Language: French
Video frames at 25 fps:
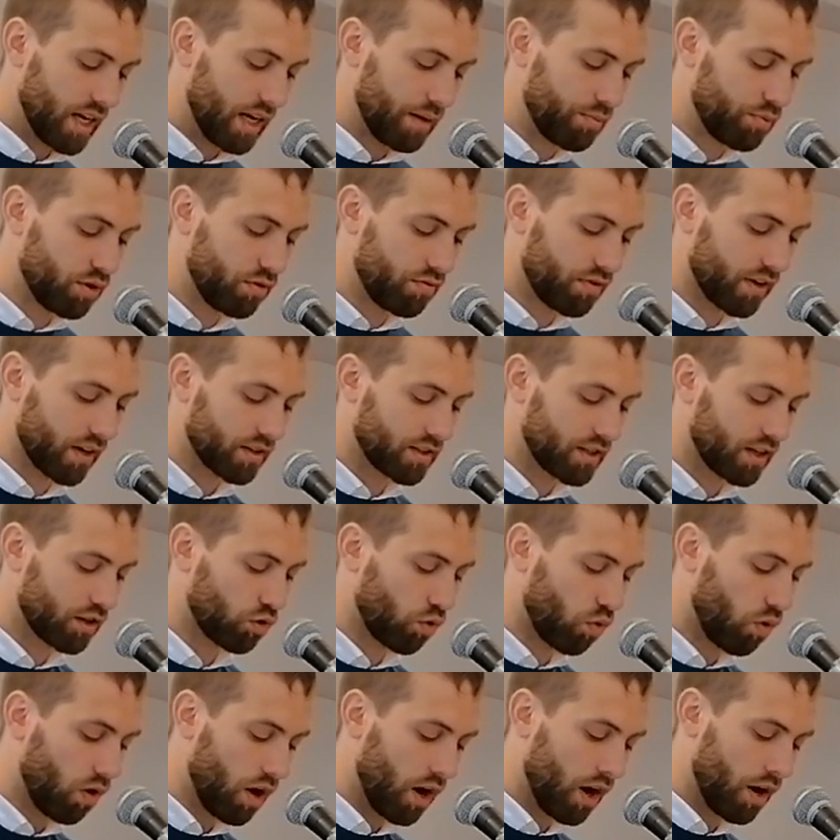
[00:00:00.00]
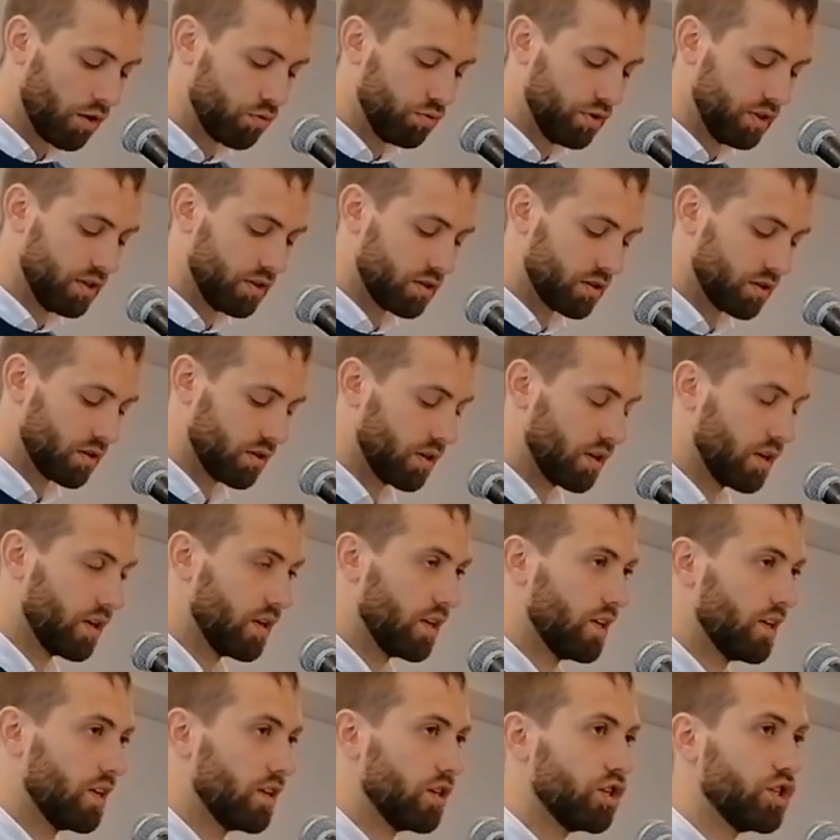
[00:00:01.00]
Et puis verset 3 à 8,
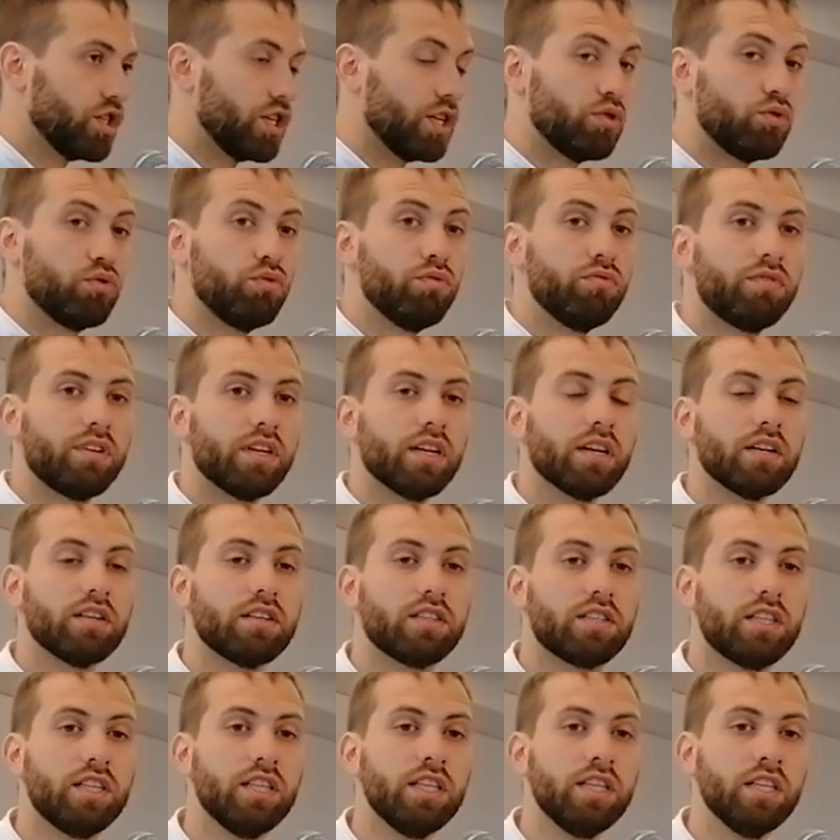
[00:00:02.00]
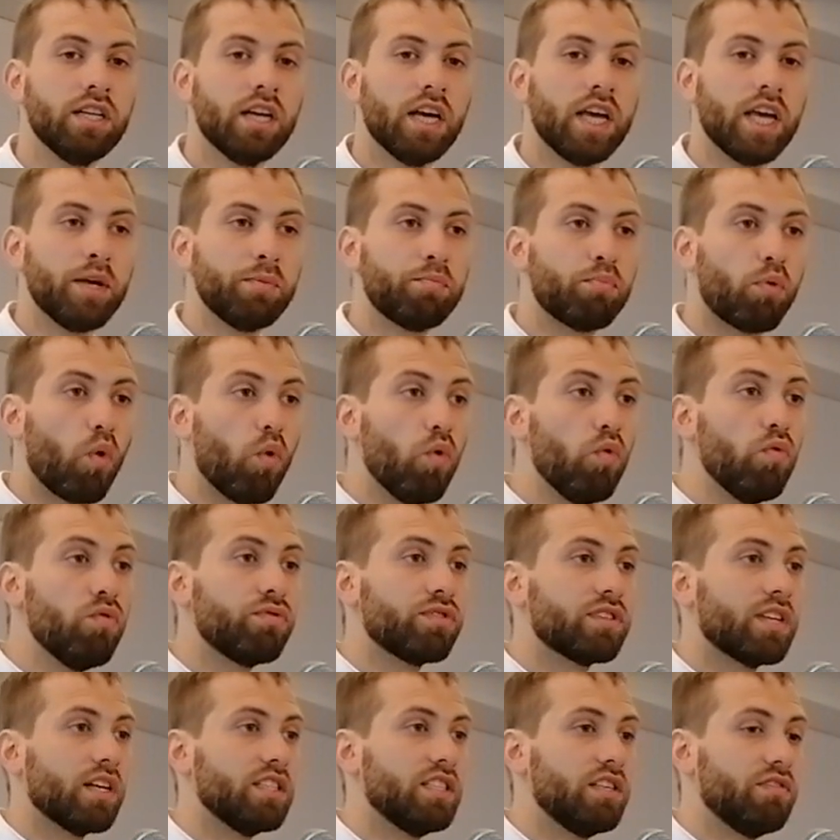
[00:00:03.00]
Jésus vient ici et il
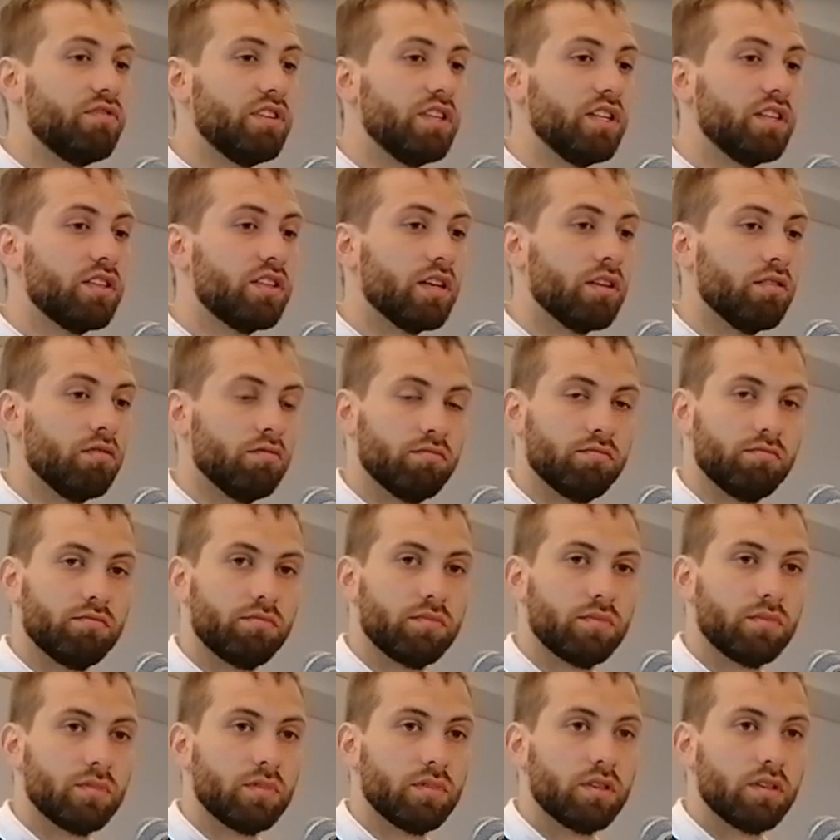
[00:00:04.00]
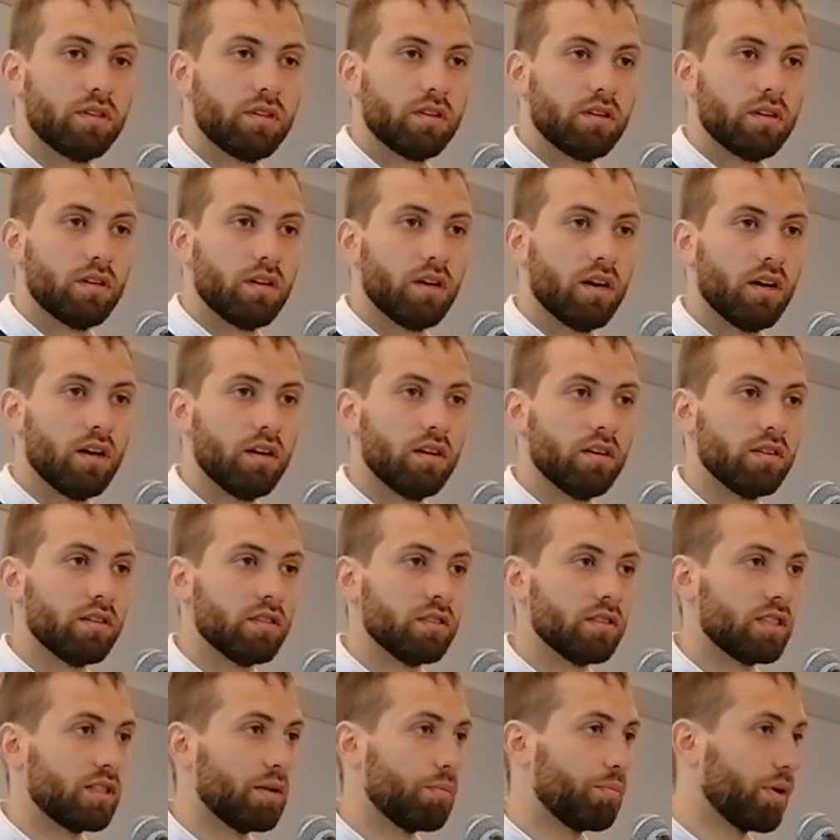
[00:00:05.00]
prouve sa divinité.
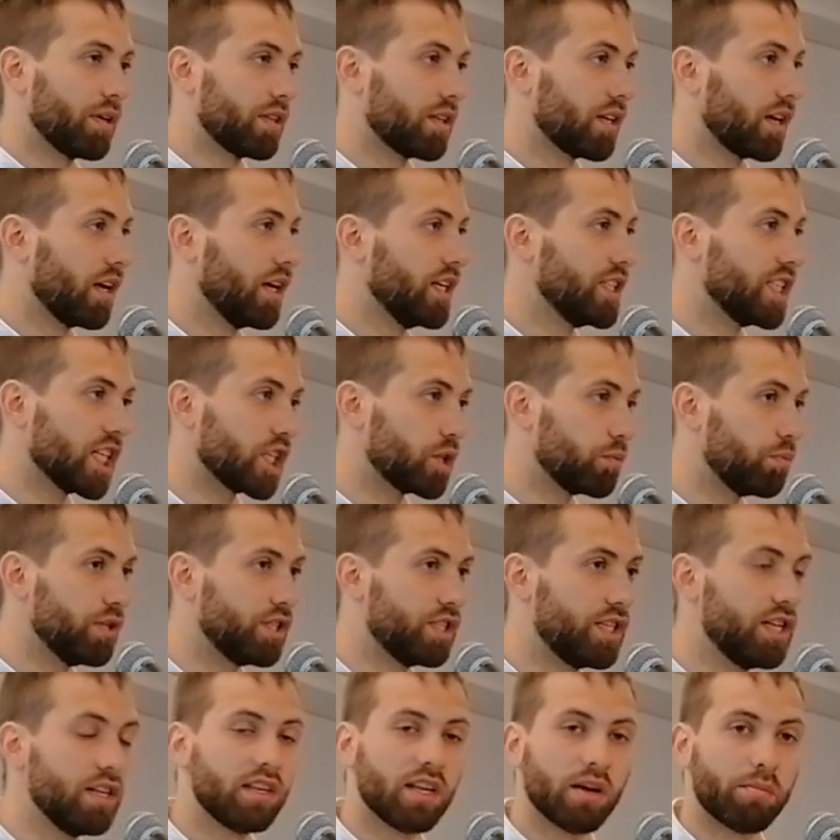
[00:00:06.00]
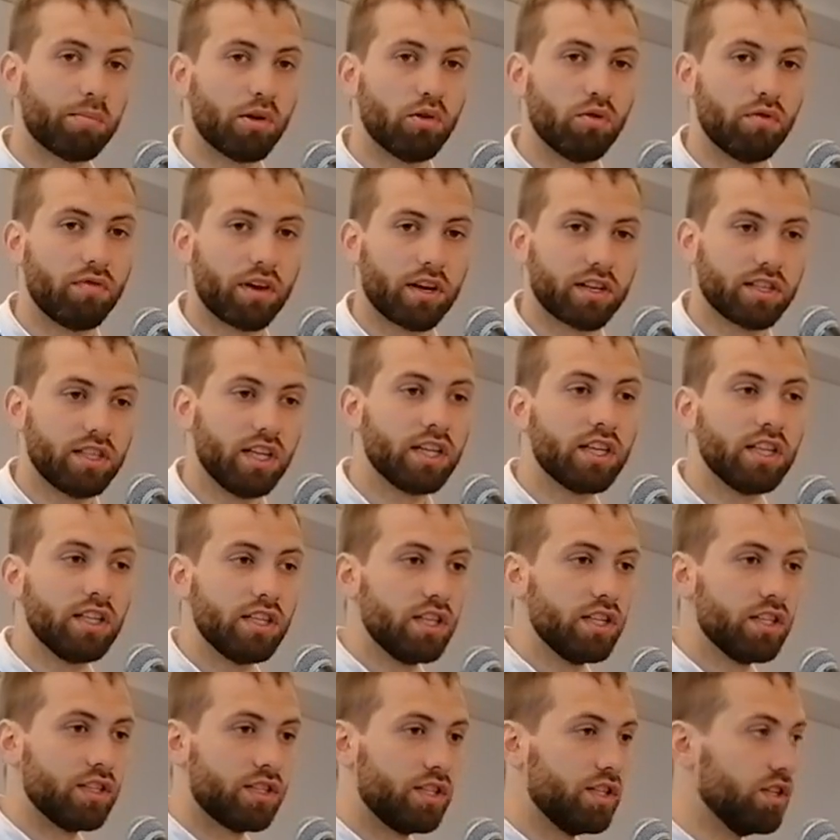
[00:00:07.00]
Hein, c'est pas très explicite, il n'y a pas de verset qui
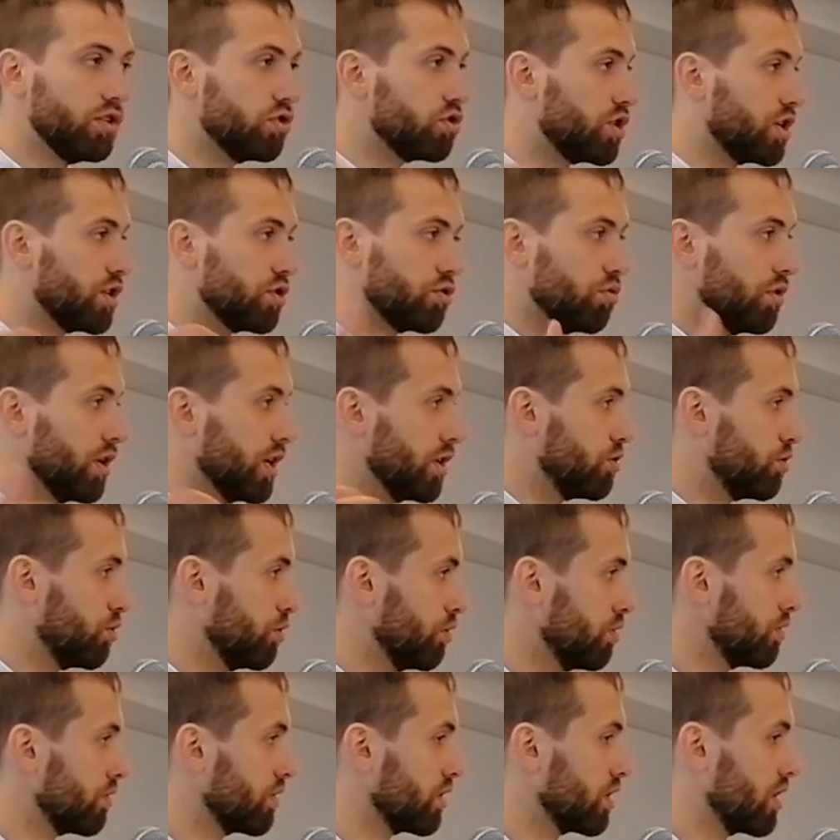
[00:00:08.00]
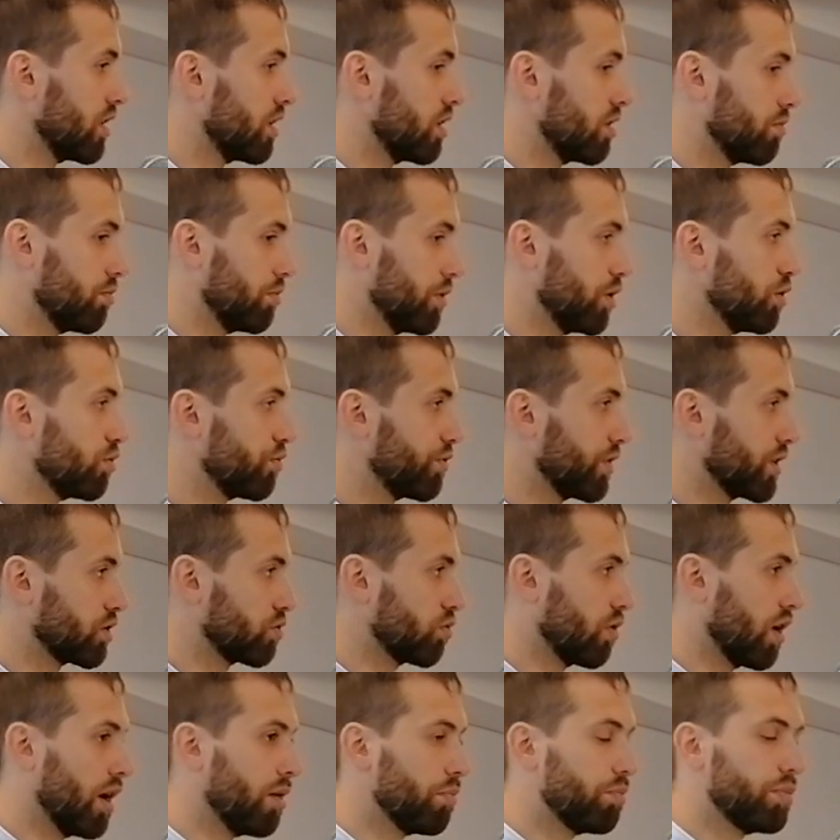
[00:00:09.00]
dit ici Jésus est Dieu, mais de
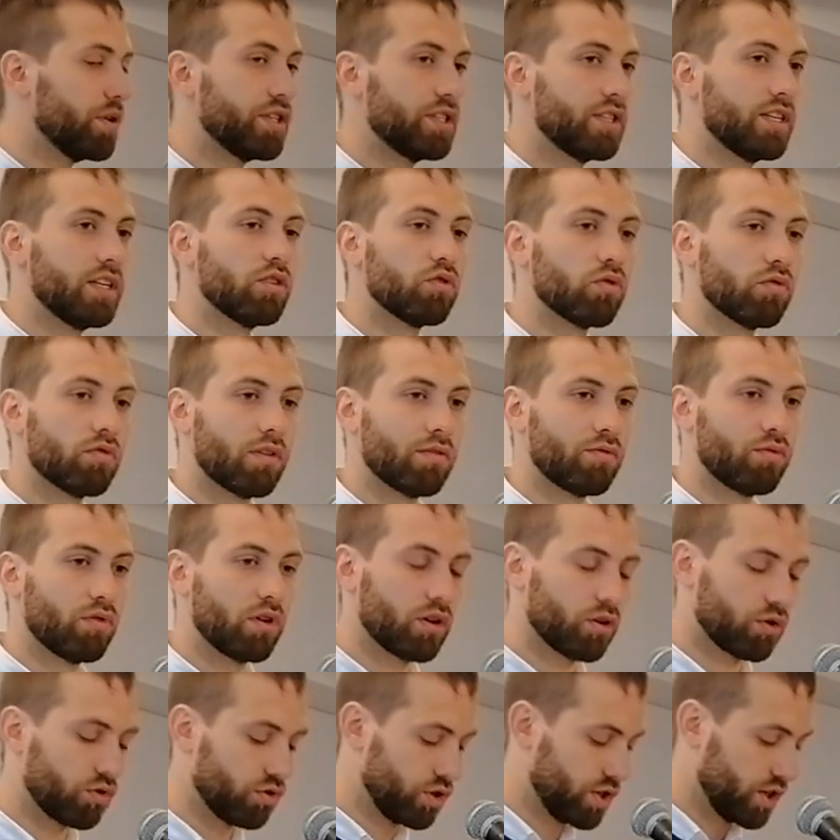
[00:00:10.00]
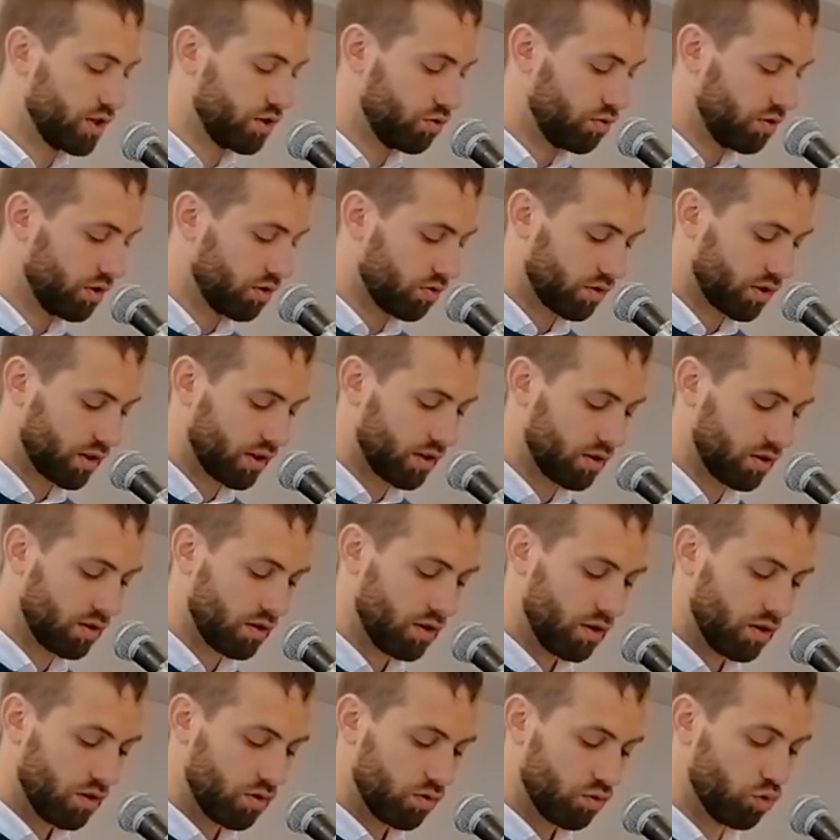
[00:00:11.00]
façon implicite, on va voir que Jésus est en train
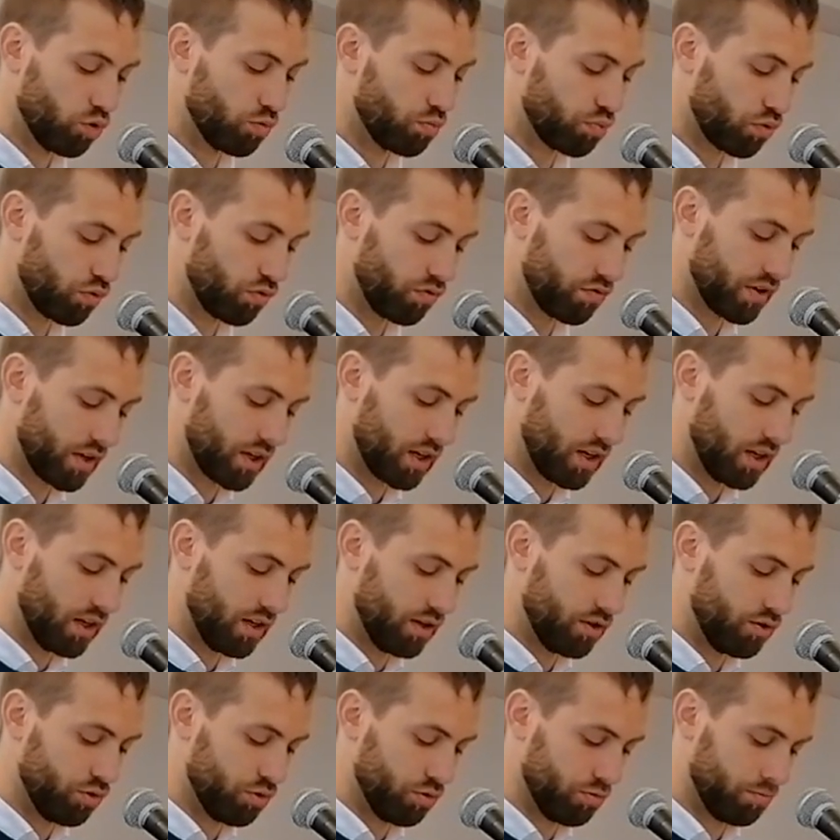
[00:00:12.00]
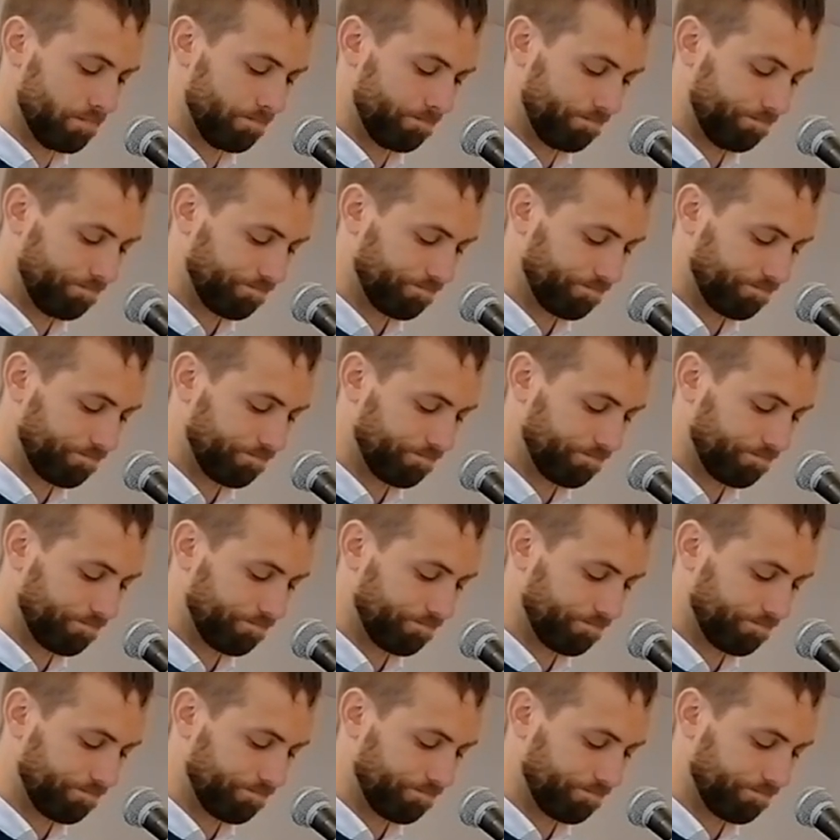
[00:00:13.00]
de prouver qu'il est Dieu.